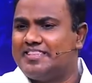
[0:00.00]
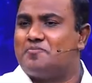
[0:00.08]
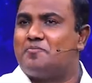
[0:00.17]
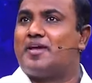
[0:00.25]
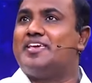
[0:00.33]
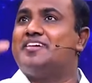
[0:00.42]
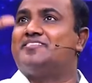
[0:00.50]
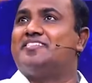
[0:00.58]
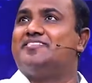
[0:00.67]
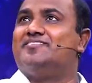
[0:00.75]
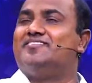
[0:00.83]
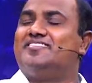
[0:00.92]
இந்த
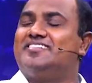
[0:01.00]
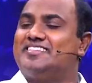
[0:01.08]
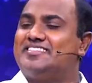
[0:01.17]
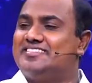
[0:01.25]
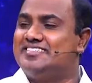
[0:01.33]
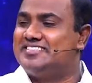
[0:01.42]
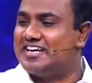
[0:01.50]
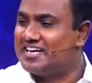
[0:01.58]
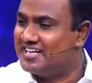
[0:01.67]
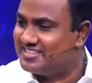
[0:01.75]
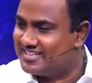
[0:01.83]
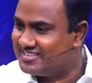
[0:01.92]
பையன்
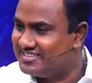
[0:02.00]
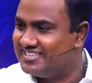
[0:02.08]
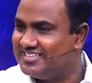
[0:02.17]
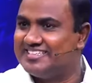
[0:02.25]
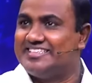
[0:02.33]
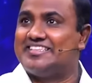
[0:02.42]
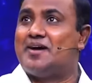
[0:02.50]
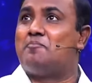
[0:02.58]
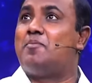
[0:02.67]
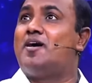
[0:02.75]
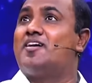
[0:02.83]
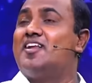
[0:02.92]
ஜன்னலை திறந்தான் இந்த
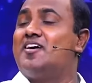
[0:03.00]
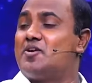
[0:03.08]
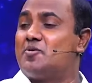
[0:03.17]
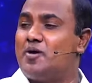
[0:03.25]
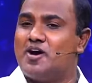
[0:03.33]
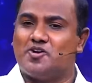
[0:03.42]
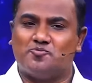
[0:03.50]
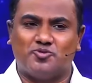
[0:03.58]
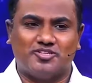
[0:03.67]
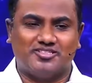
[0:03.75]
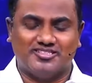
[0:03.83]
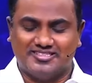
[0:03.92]
அப்பானால் அவரை பார்க்க
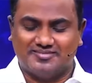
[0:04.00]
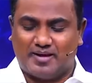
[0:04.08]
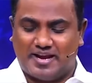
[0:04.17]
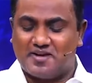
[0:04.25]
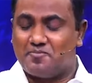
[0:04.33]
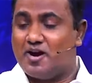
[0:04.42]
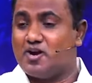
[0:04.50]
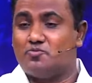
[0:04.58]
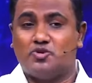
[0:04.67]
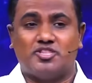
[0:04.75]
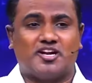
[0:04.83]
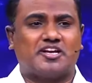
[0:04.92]
முடியுது பையனை
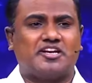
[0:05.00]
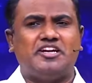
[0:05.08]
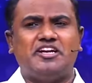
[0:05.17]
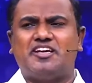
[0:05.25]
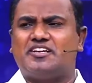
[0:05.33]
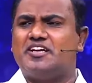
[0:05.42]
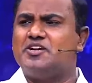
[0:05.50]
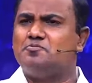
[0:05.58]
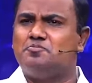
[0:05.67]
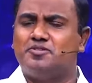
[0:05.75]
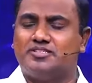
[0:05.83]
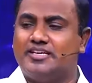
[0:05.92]
பார்க்க முடியுது ஆனால் கீழே
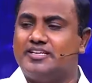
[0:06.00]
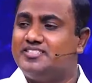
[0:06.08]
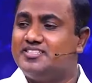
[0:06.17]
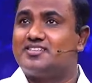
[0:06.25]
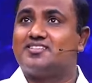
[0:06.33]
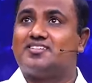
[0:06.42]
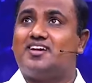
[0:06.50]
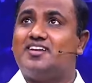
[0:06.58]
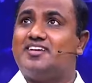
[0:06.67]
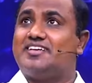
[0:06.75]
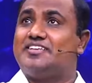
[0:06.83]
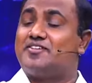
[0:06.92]
நெருப்பு
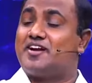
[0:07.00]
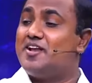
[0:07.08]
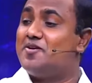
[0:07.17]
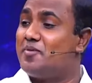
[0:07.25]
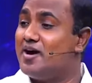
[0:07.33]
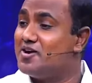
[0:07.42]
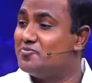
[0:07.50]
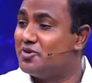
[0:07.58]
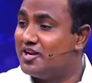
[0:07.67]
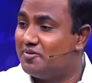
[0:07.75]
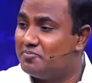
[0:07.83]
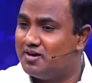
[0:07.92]
எரிஞ்சிட்டுறதுனால இவனால் பார்க்க
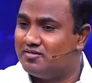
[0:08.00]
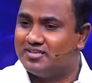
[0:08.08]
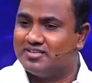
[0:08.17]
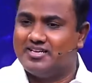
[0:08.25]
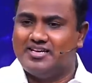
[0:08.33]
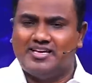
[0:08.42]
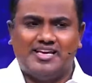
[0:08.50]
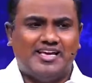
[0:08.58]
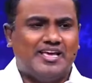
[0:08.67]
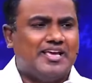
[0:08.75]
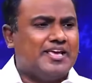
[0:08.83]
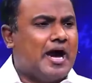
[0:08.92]
முடியல அப்பாவை
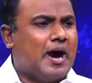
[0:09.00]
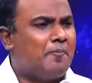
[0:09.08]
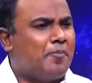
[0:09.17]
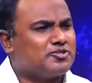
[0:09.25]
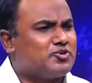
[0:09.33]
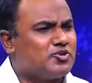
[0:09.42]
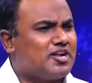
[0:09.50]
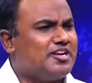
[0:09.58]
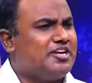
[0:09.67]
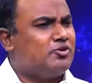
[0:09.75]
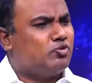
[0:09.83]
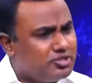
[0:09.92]
அப்பா
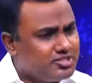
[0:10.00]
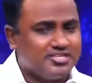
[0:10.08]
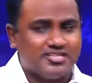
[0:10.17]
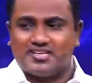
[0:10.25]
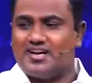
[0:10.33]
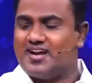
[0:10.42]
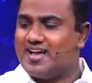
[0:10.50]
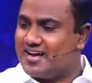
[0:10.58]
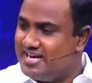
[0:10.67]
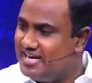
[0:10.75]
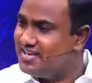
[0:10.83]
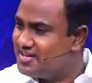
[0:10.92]
சொல்கிறாரு நீ குதிச்சிடுறா
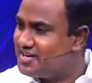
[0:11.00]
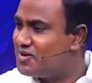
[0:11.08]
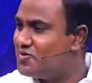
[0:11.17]
நான் கீழே தான்